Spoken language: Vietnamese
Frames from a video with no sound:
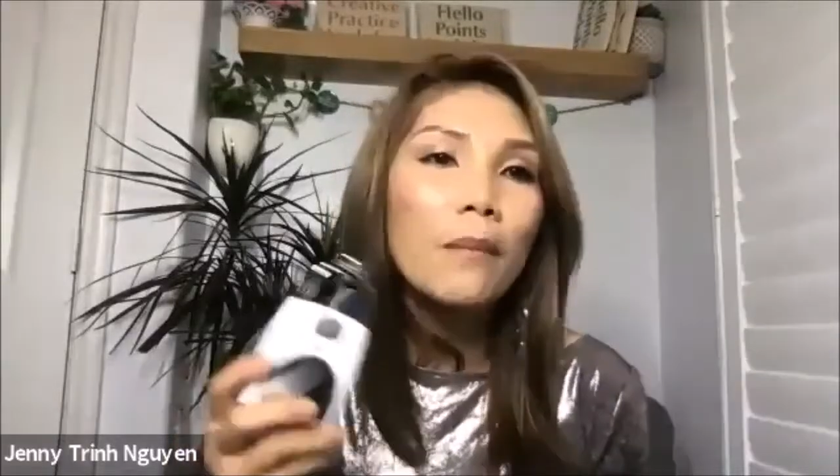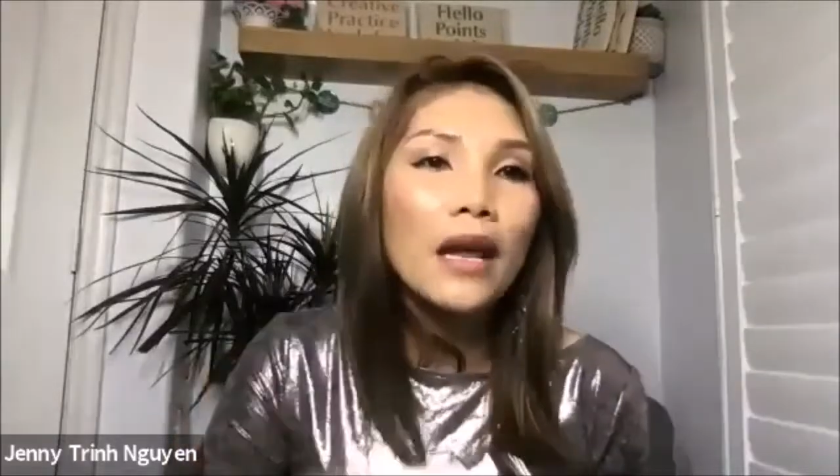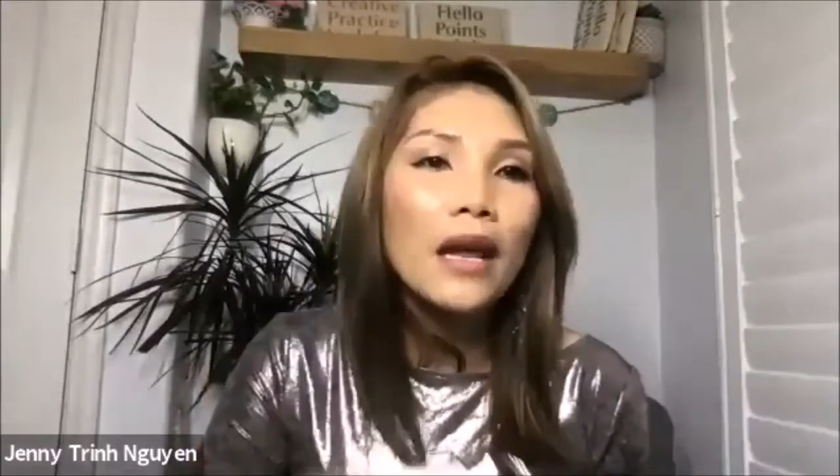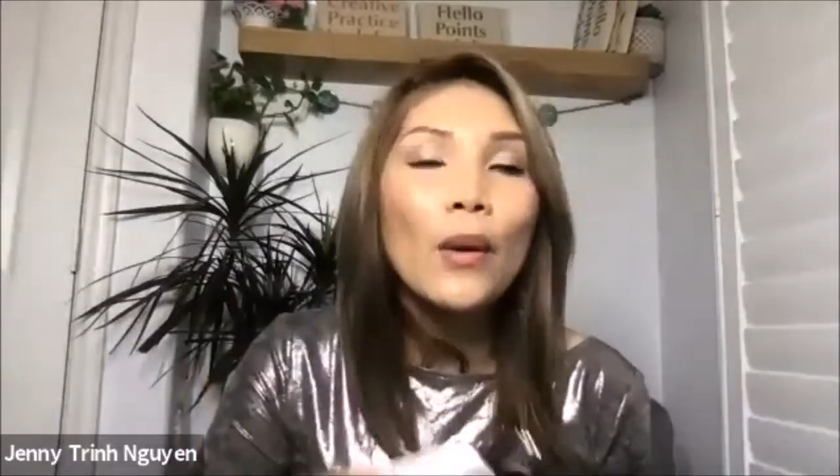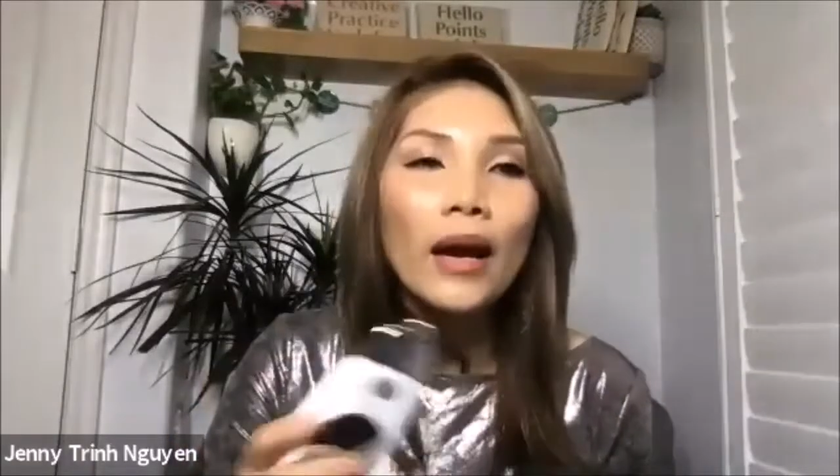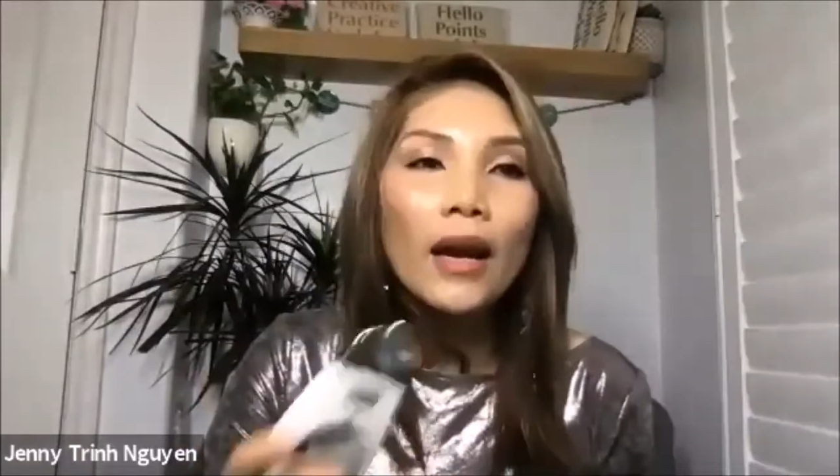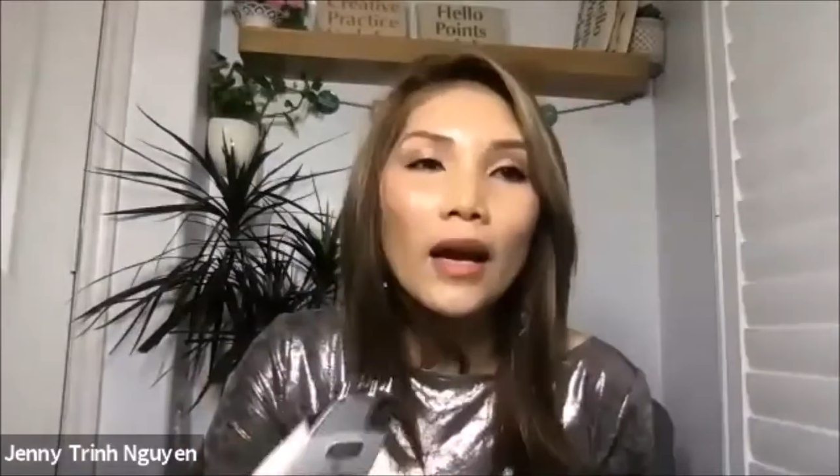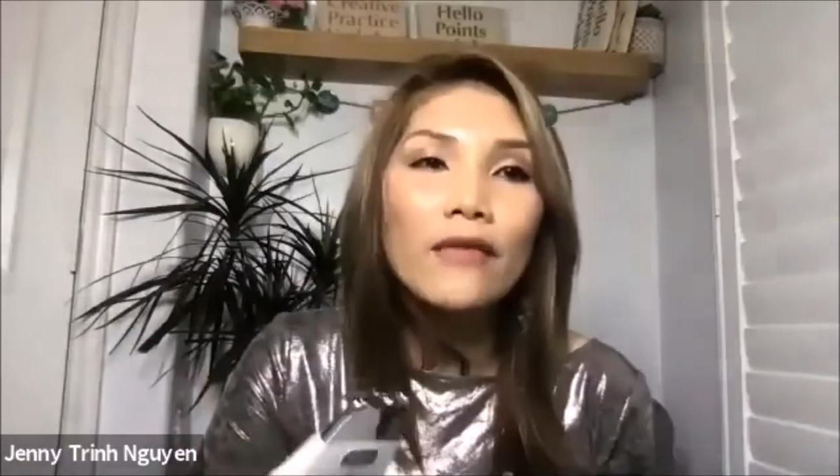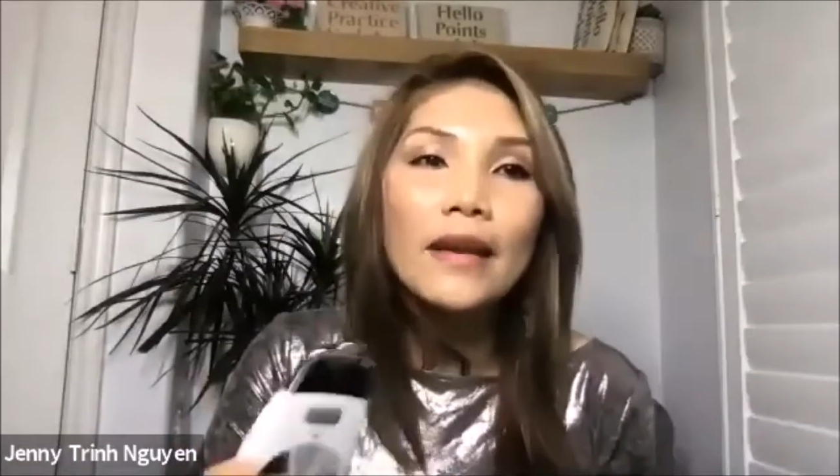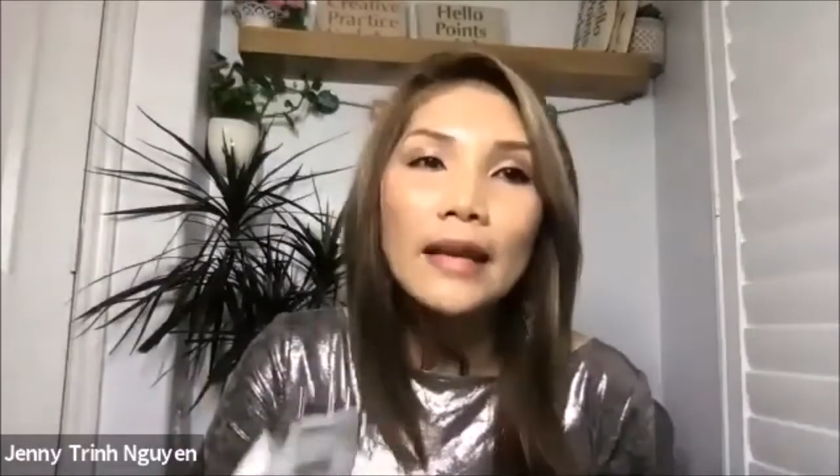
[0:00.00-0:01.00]
Mỹ hoặc là
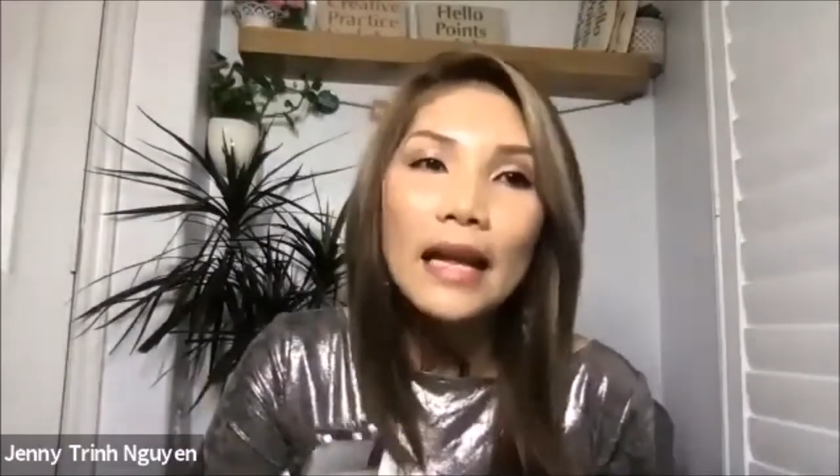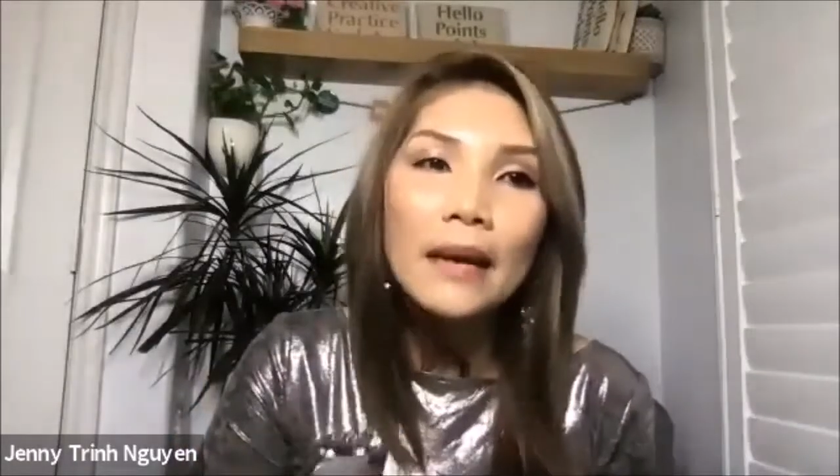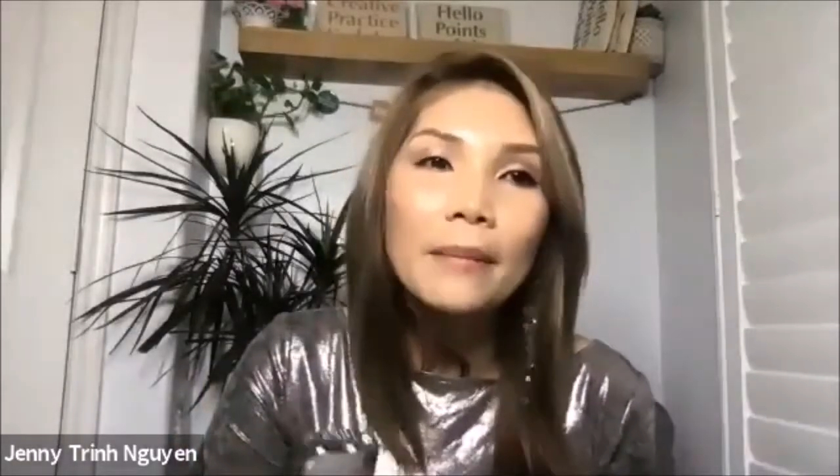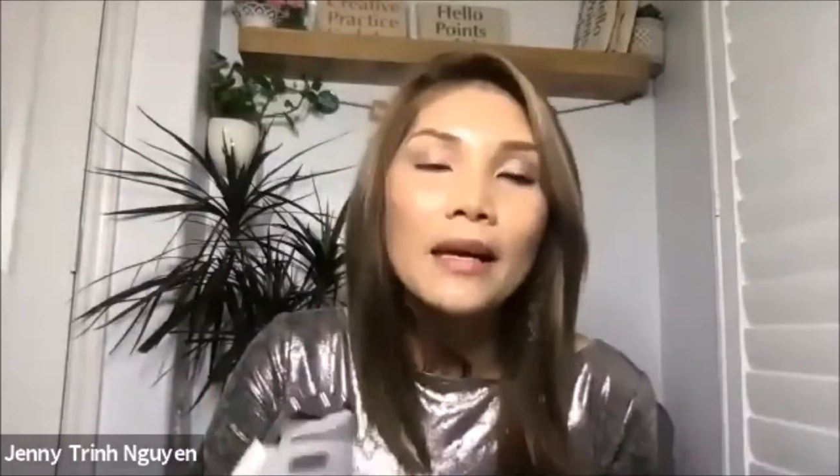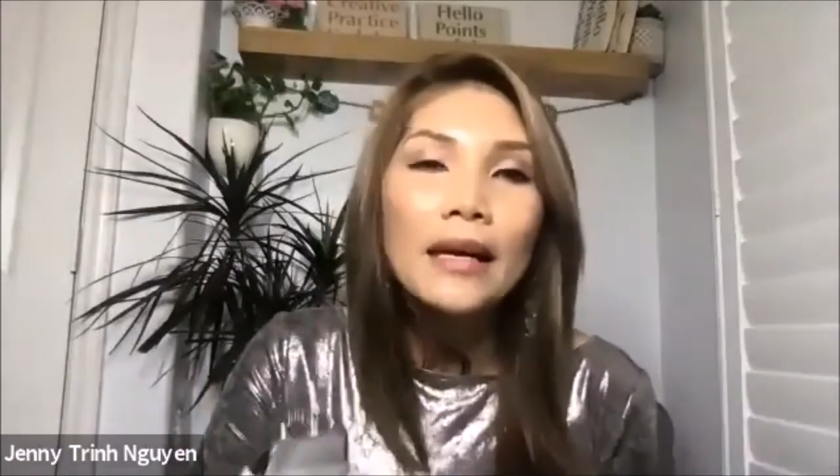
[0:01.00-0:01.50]
ở Việt Nam